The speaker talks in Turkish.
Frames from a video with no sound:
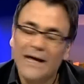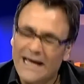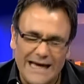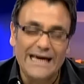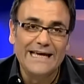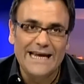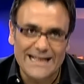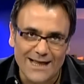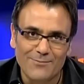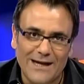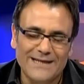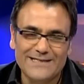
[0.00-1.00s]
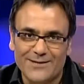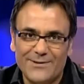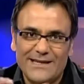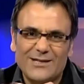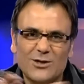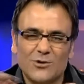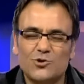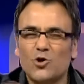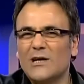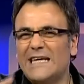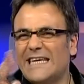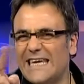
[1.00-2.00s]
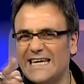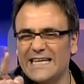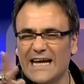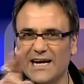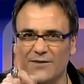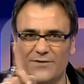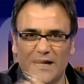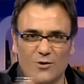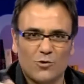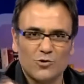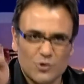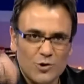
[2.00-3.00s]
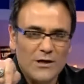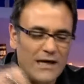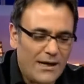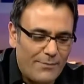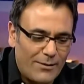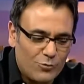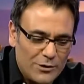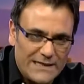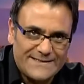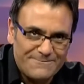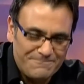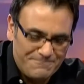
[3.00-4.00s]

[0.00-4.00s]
e, reklamlar kısa bir çok iki iki dakika falan yokuz. Hemen buradayız.